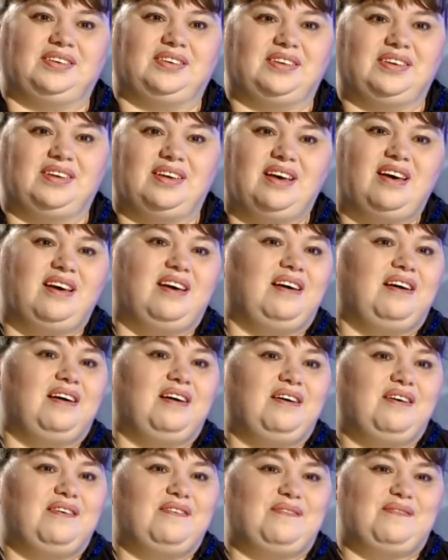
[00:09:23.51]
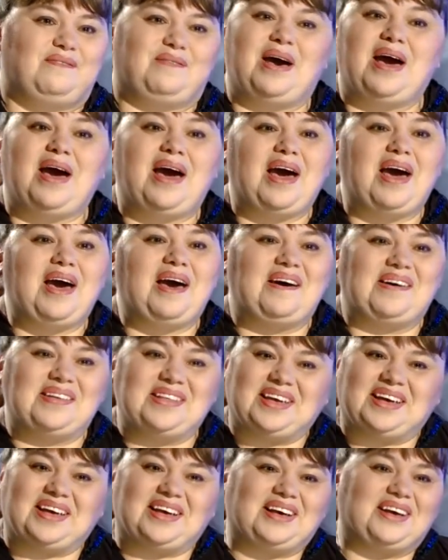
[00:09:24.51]
Город Тюмень. А,
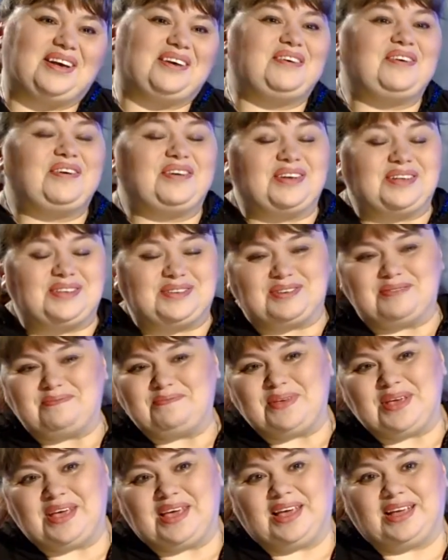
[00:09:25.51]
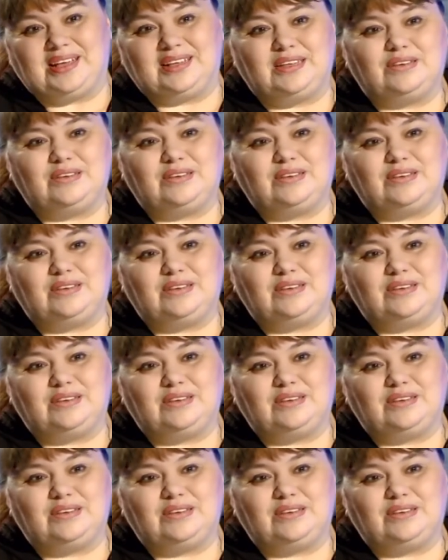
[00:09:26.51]
да, город Тюмень.